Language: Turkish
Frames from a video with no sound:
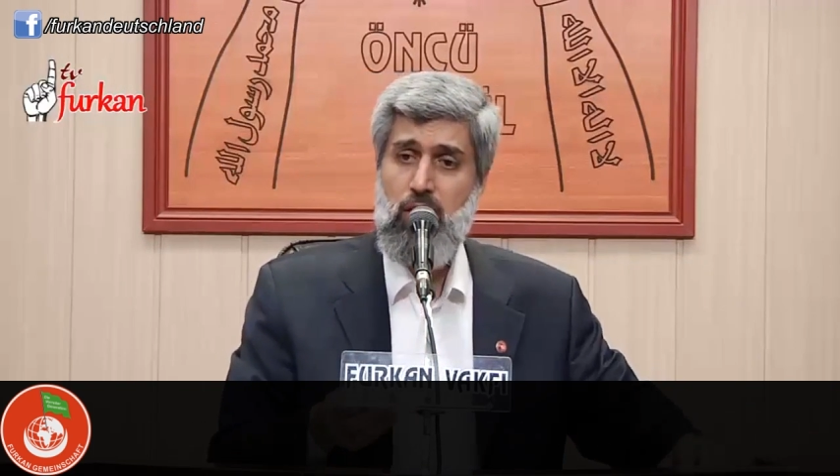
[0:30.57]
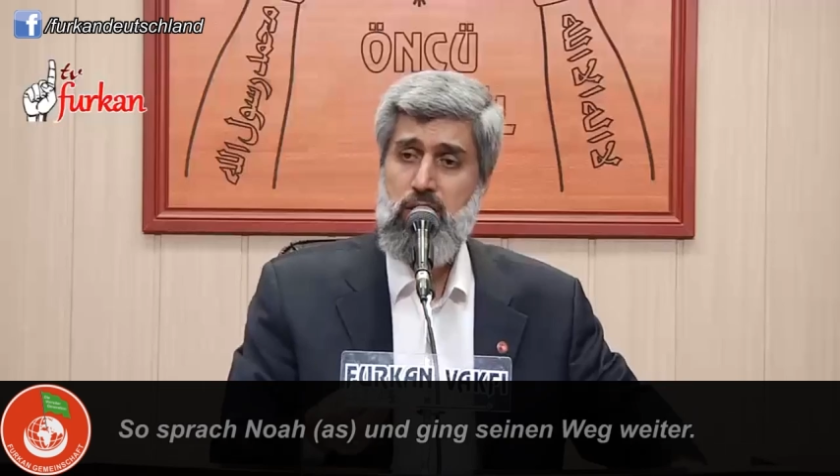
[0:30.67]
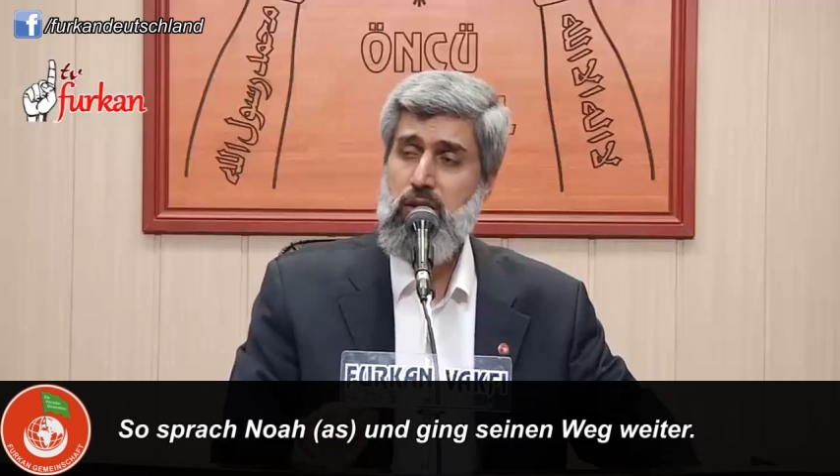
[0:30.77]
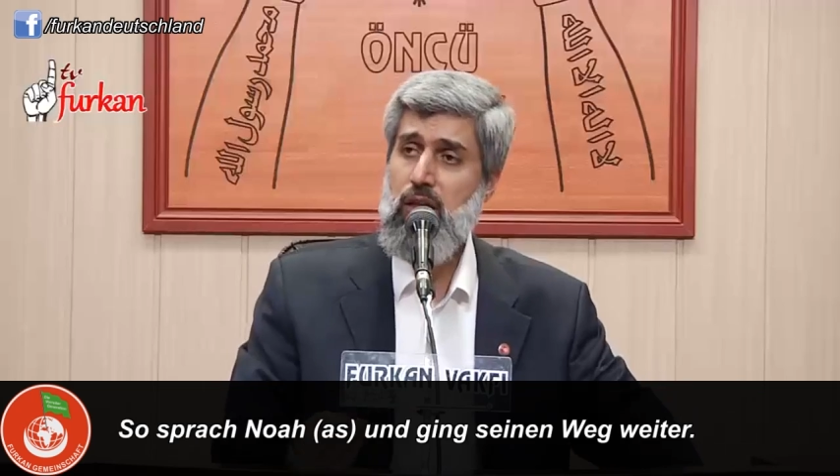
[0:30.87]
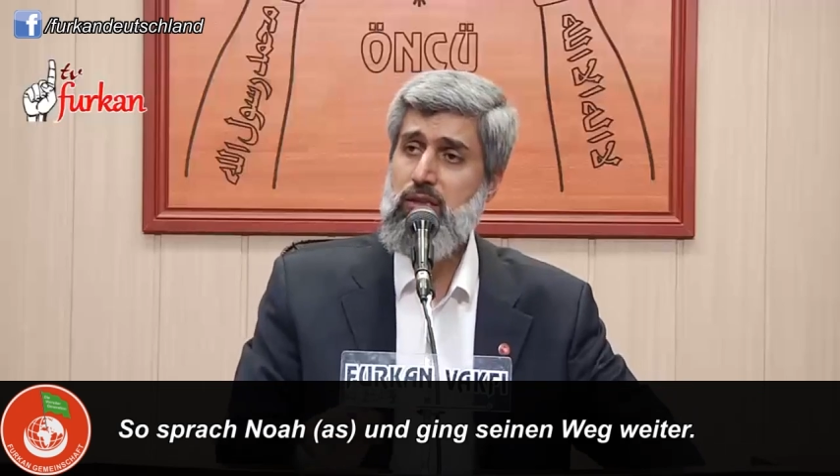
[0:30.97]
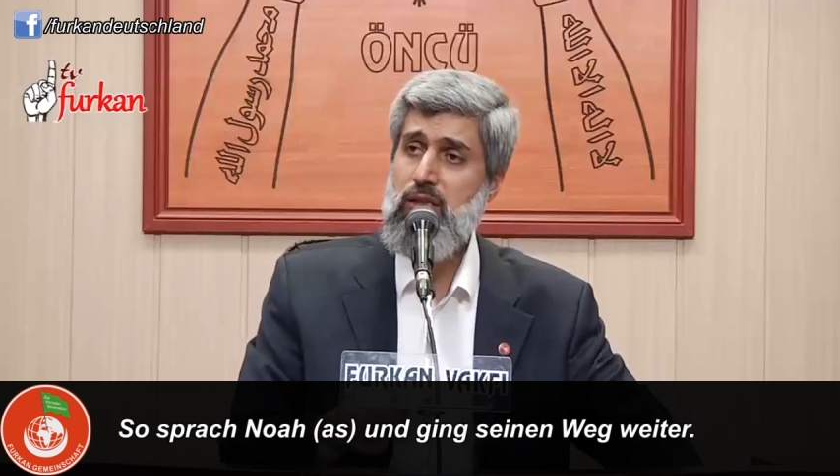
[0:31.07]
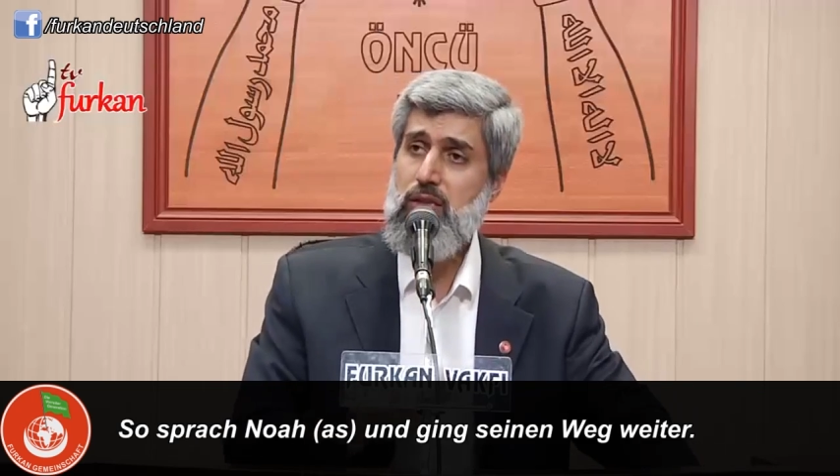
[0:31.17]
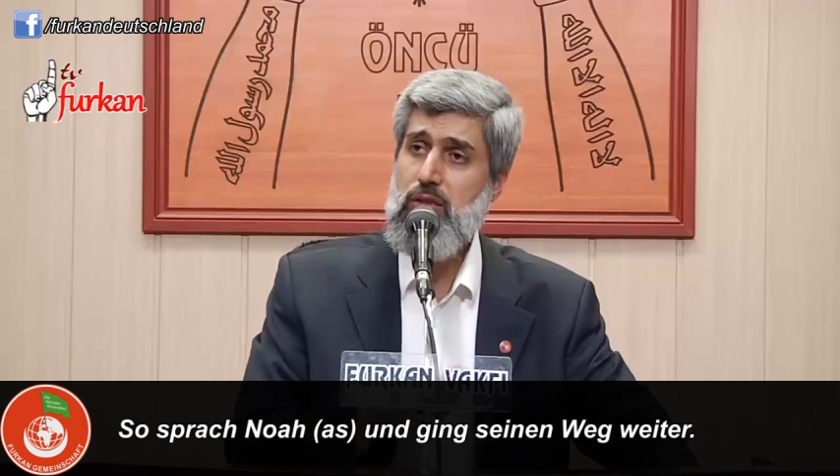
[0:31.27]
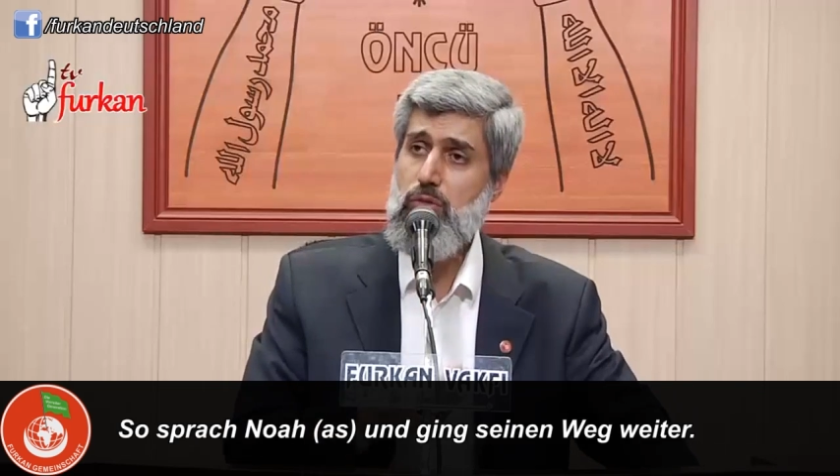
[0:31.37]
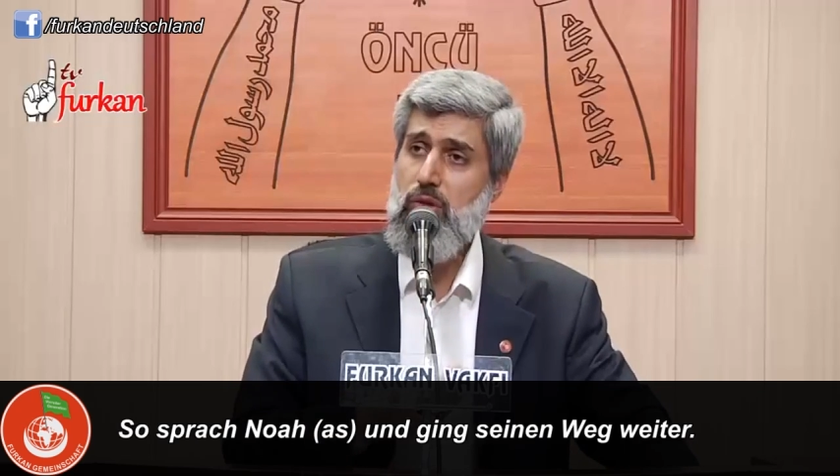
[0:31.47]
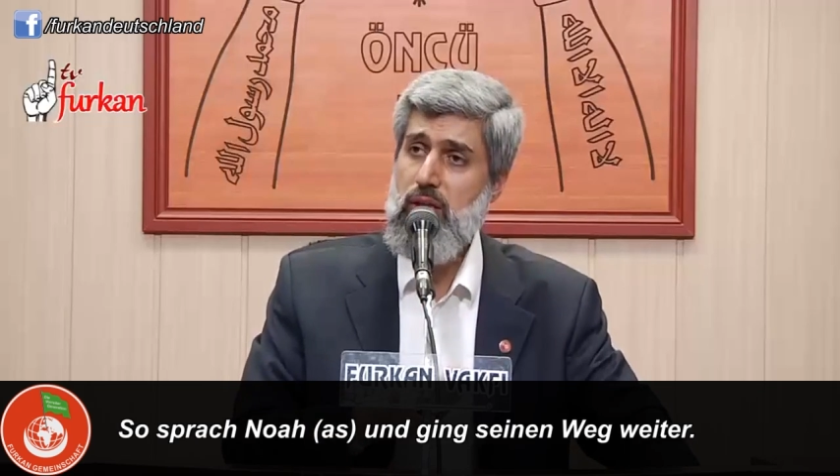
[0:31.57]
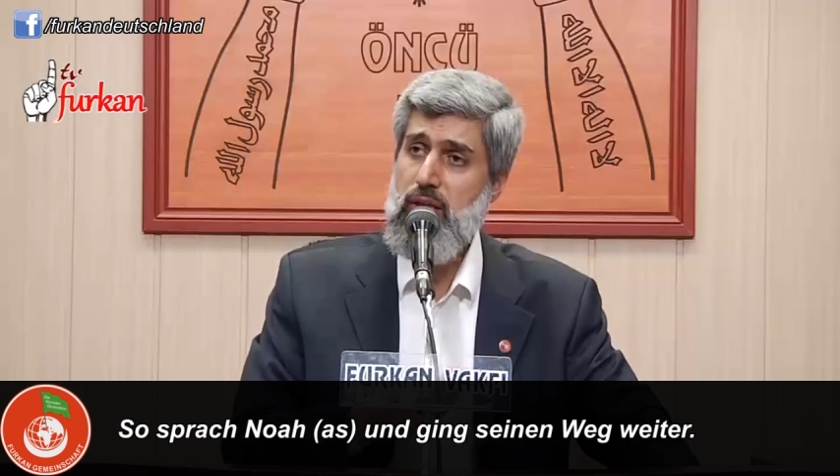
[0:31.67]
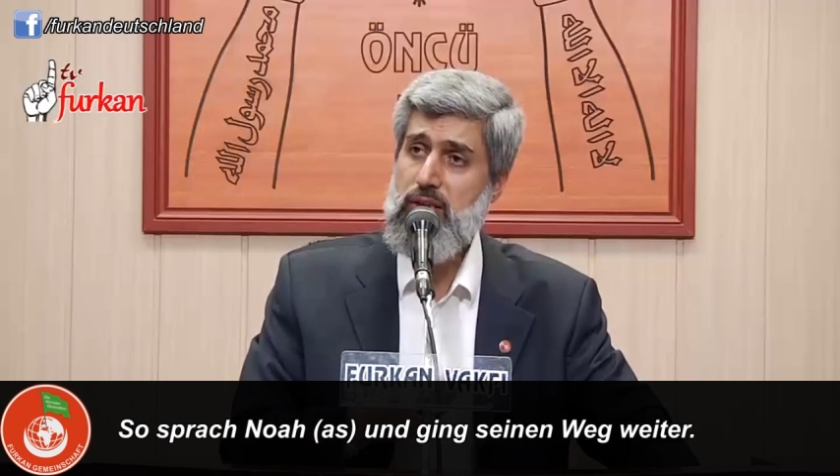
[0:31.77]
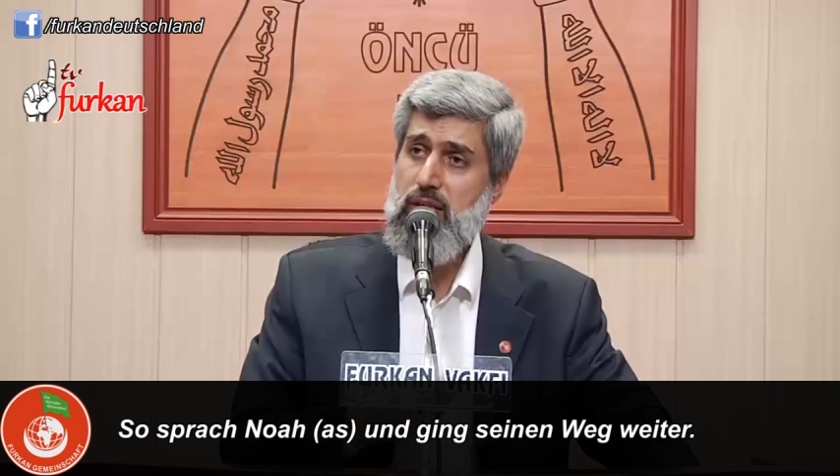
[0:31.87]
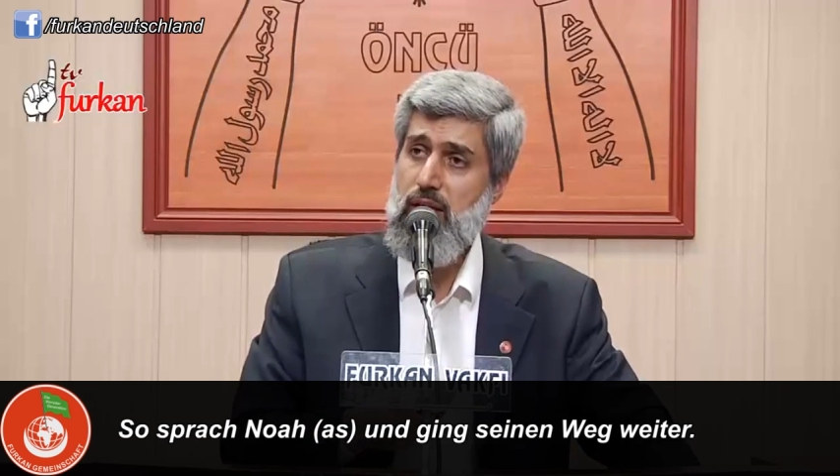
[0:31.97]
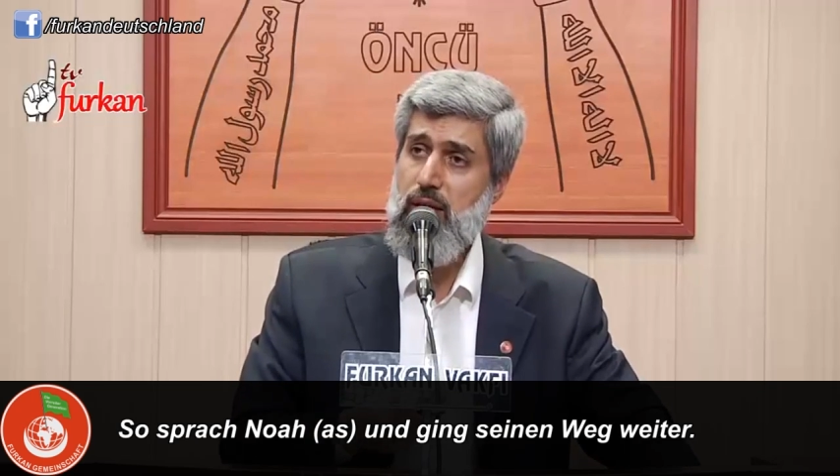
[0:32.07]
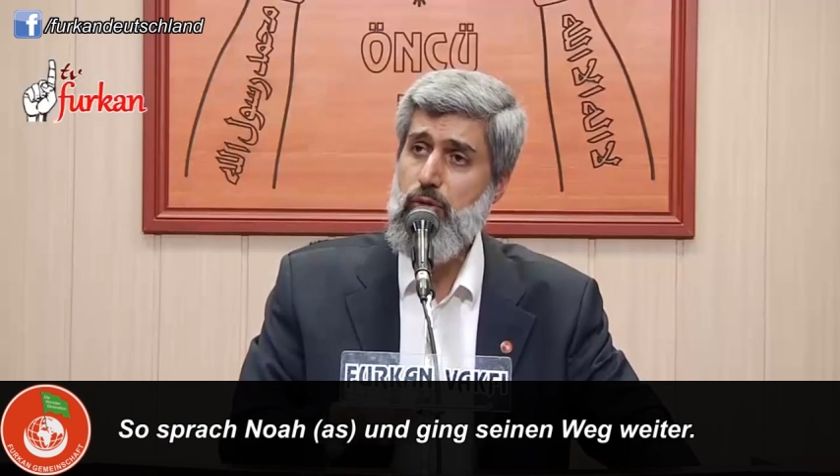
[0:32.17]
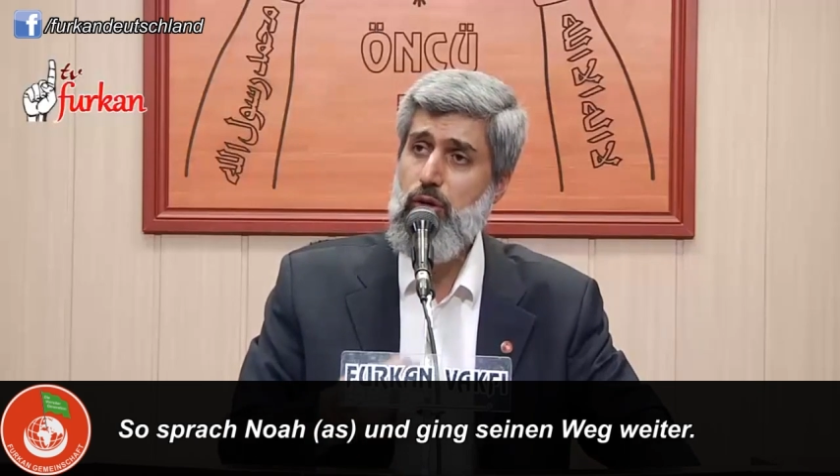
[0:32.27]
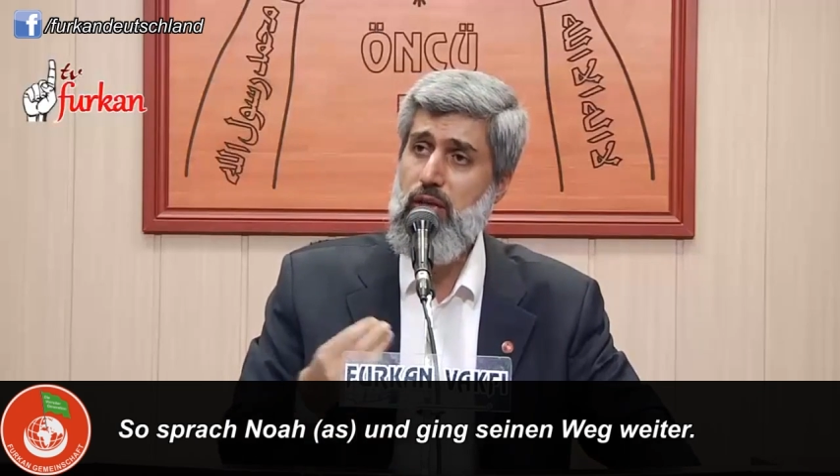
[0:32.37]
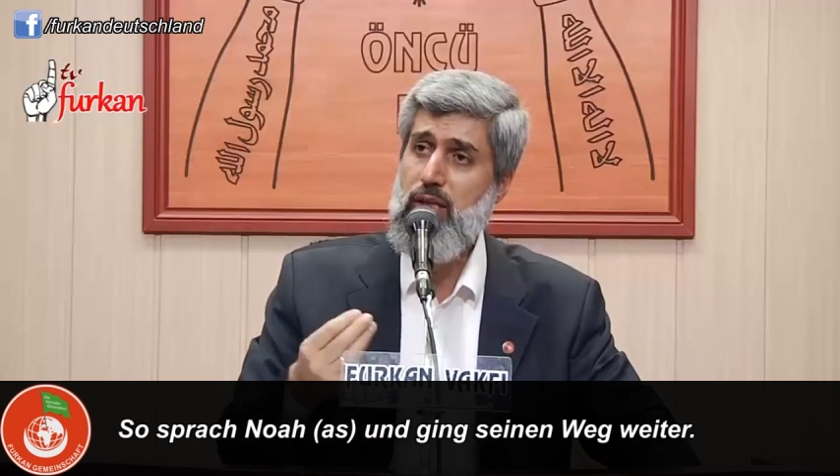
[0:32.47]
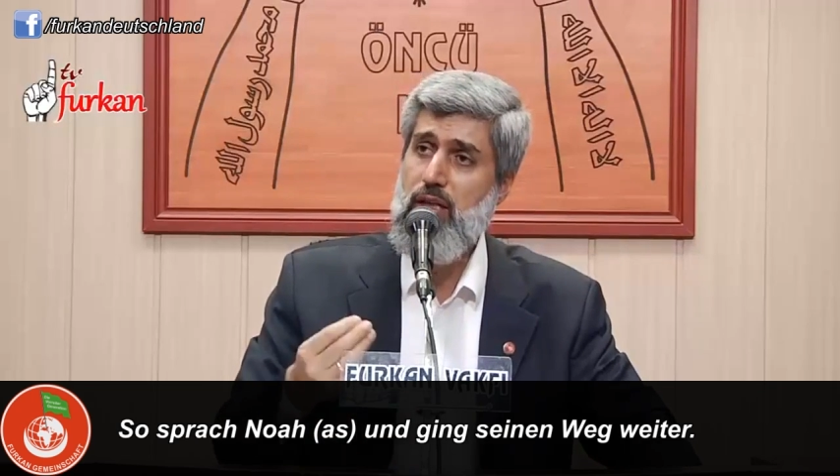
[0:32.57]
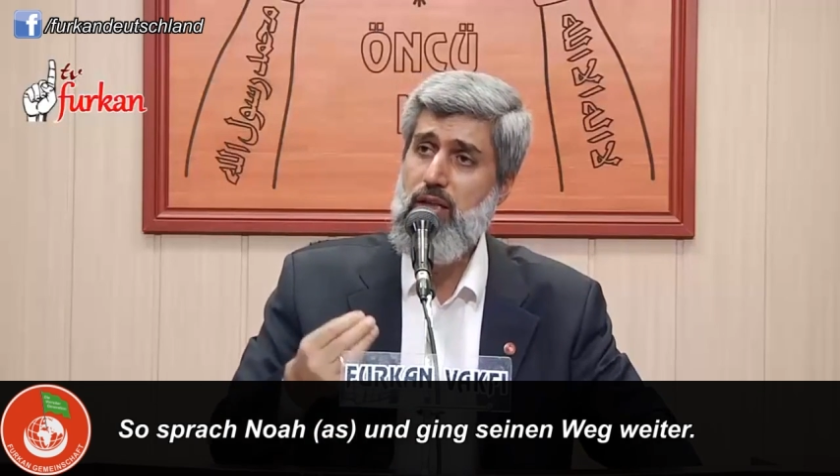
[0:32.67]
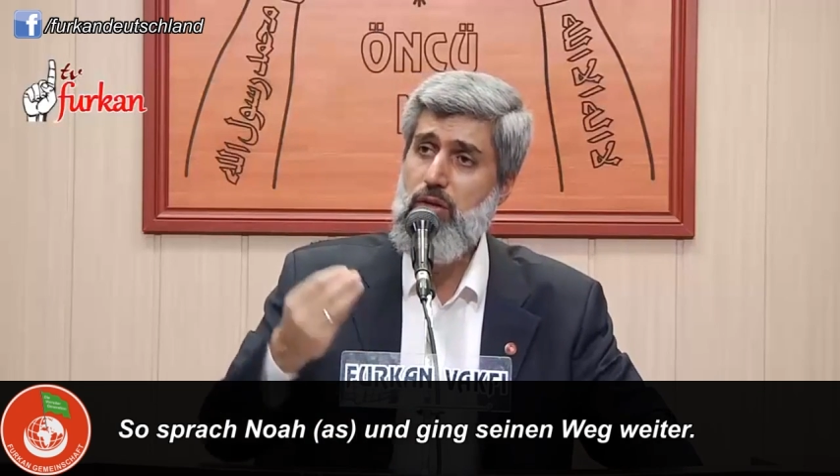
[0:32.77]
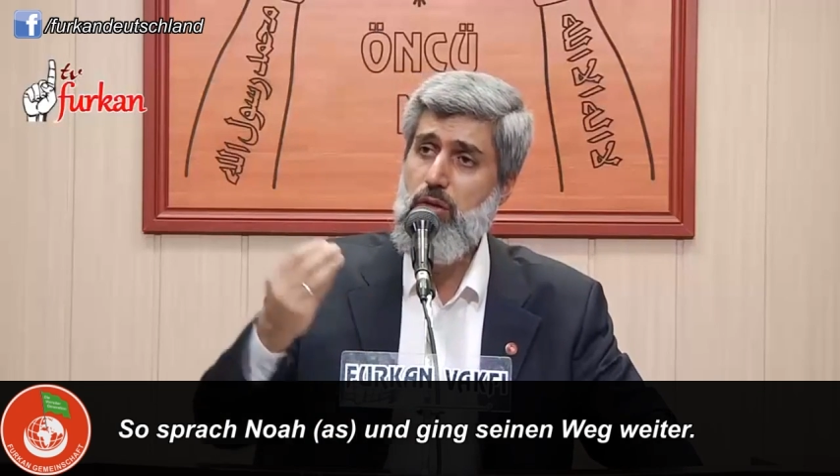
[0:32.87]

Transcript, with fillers: İşte Hazreti Nuh Aleyhisselam öyle dedi